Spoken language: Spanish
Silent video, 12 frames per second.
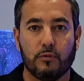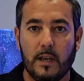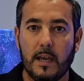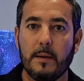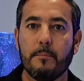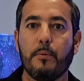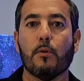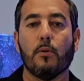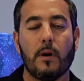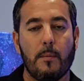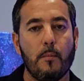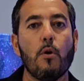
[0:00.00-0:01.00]
tiempo,
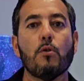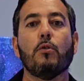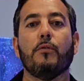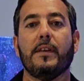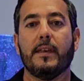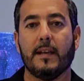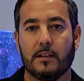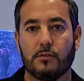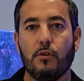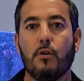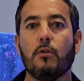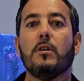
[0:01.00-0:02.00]
con amor, con
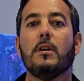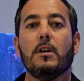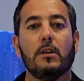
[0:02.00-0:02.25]
dedicación,